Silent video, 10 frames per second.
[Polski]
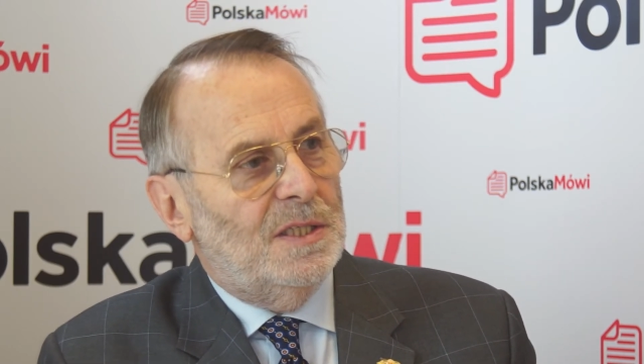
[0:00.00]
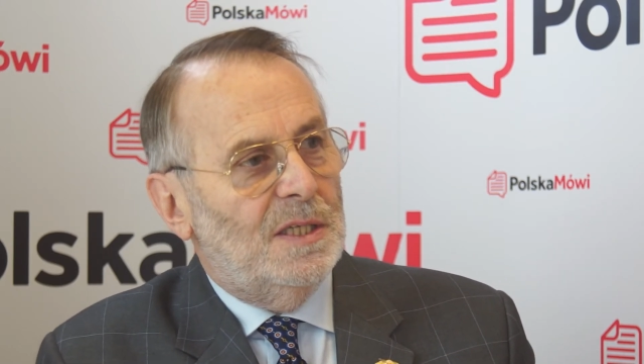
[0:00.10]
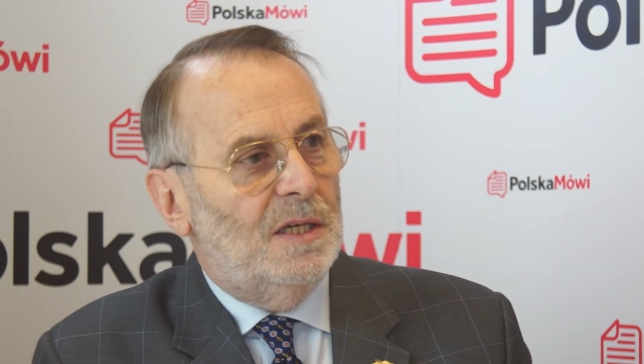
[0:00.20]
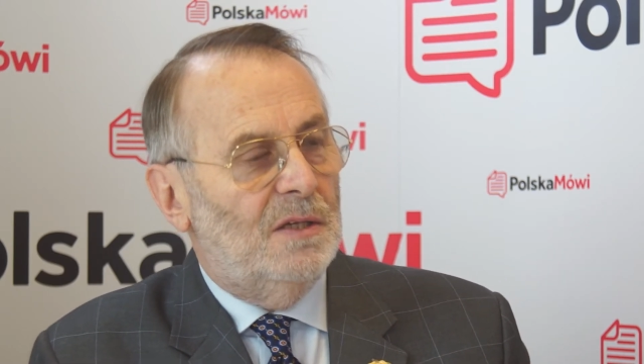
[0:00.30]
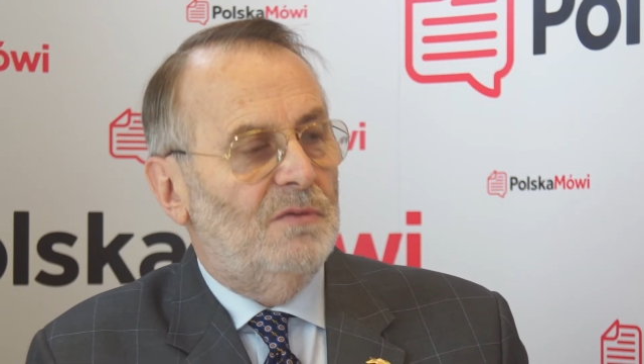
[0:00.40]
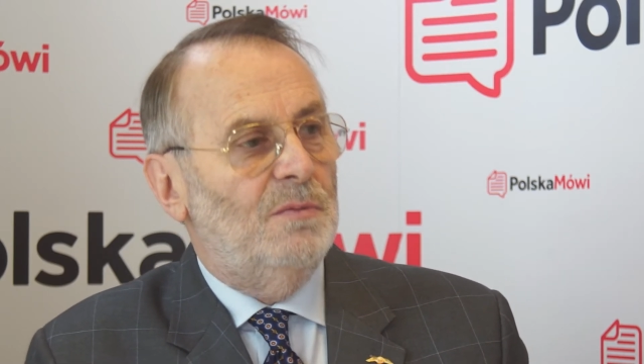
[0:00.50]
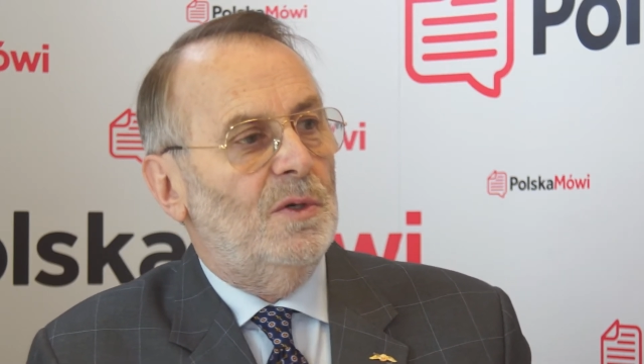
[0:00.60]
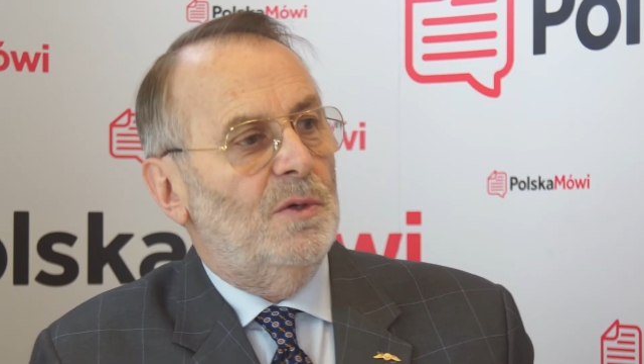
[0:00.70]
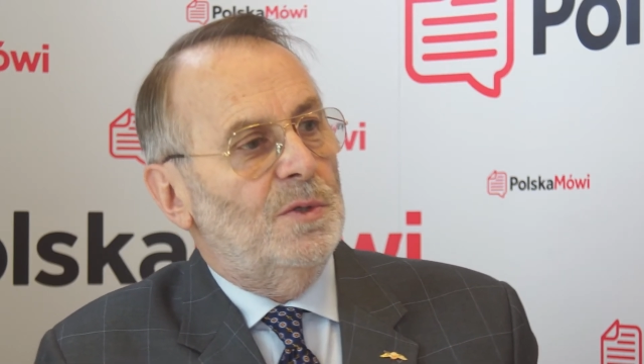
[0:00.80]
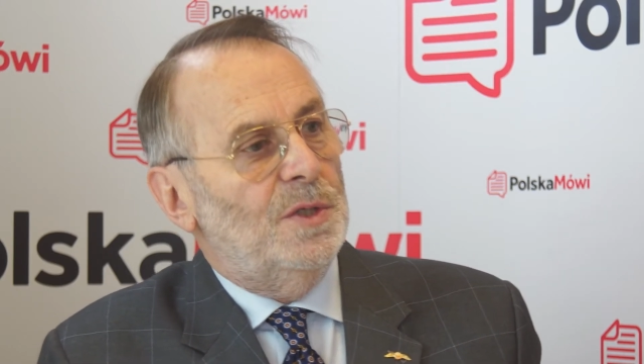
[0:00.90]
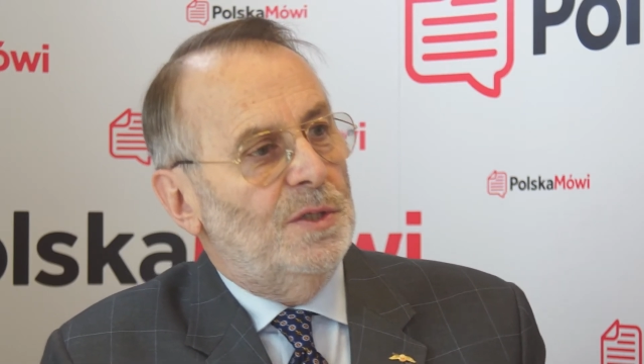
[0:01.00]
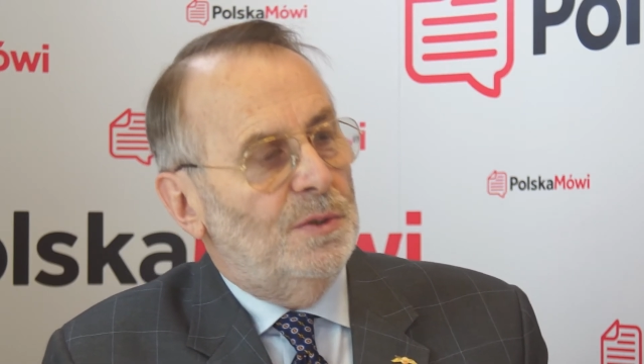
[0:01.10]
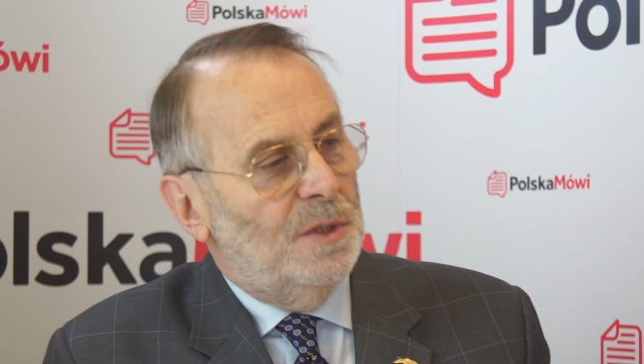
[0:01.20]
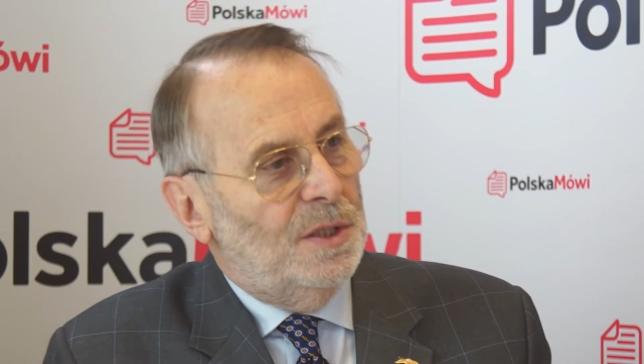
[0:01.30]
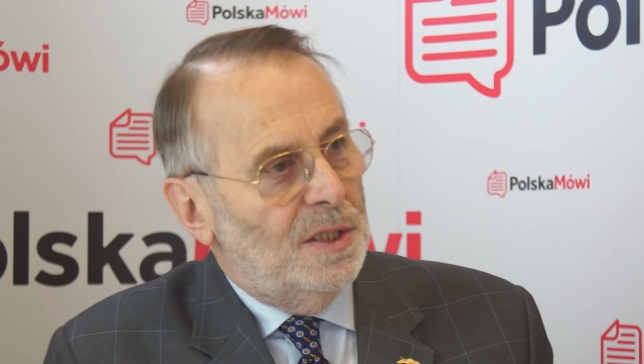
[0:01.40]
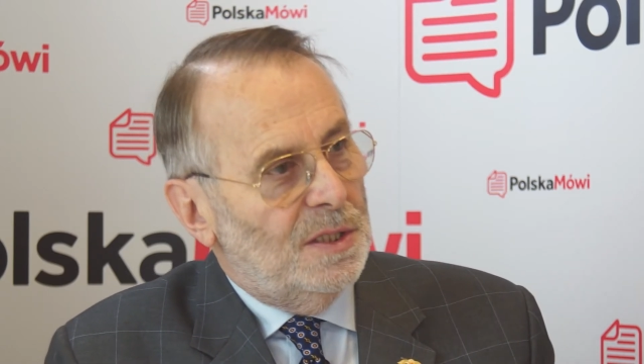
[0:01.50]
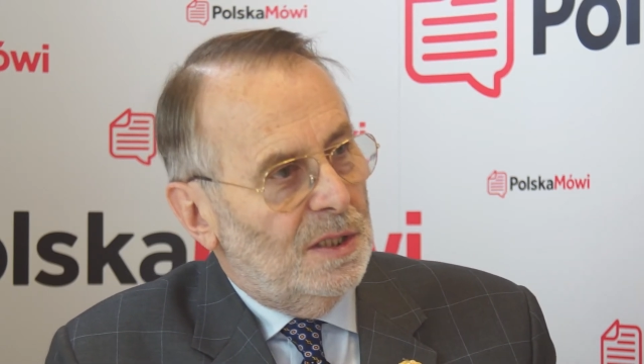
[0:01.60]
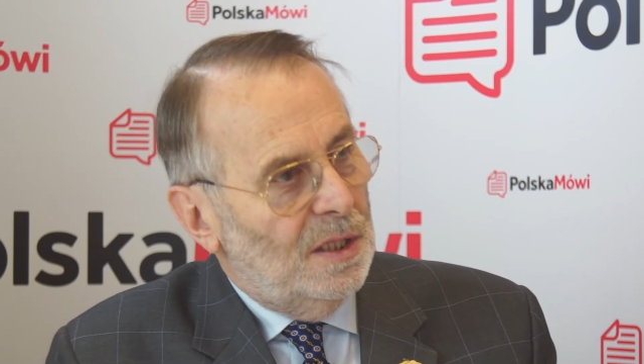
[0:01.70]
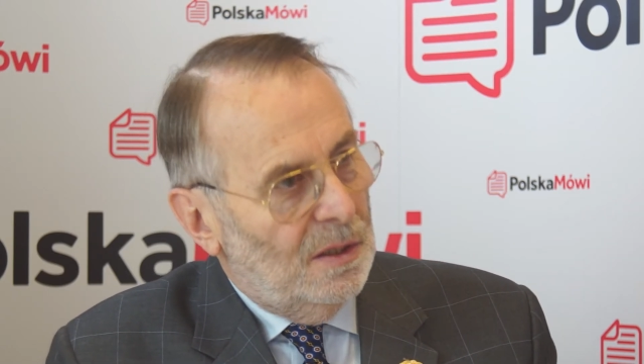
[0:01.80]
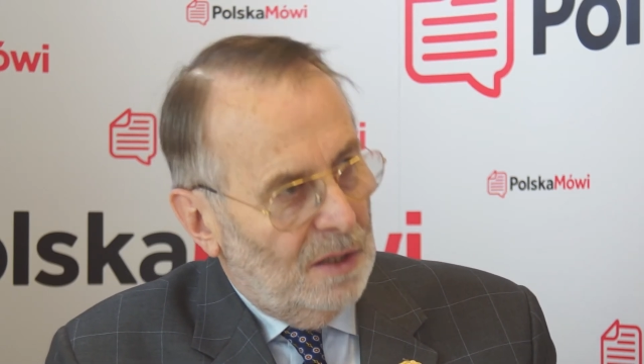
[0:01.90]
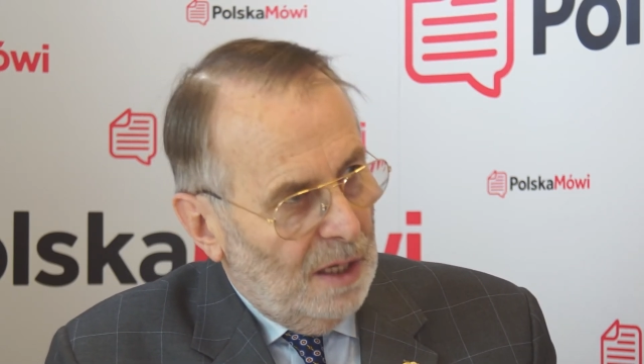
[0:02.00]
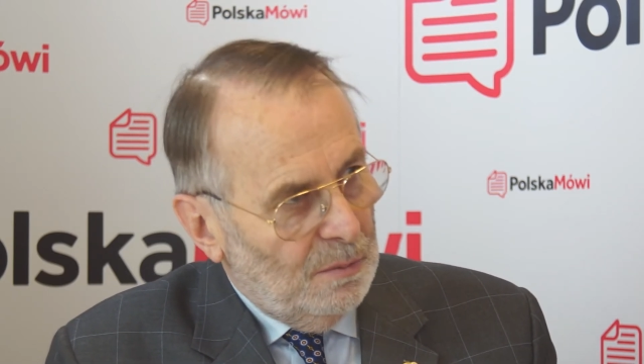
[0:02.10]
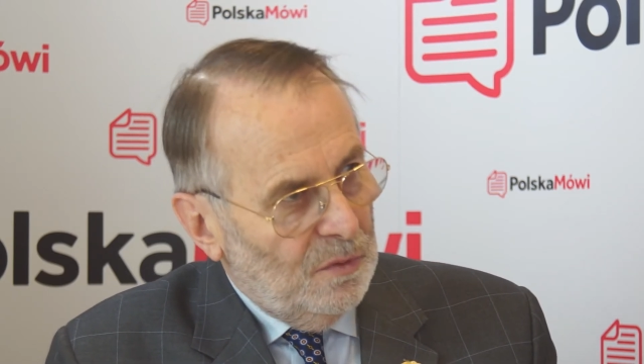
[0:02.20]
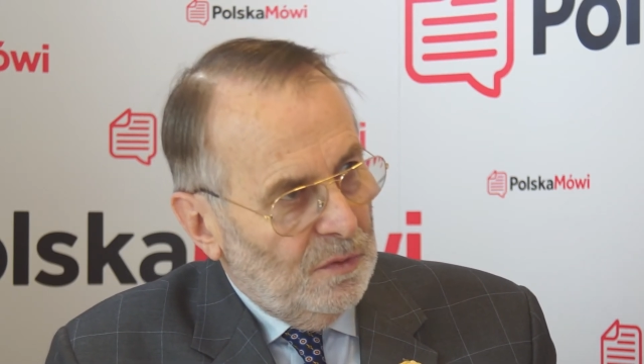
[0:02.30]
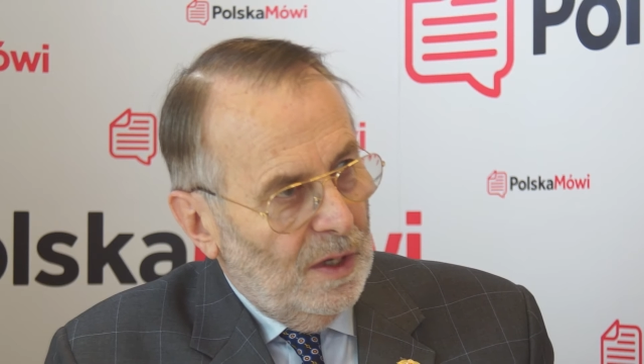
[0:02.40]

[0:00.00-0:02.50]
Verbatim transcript: startowym około 6000 kg.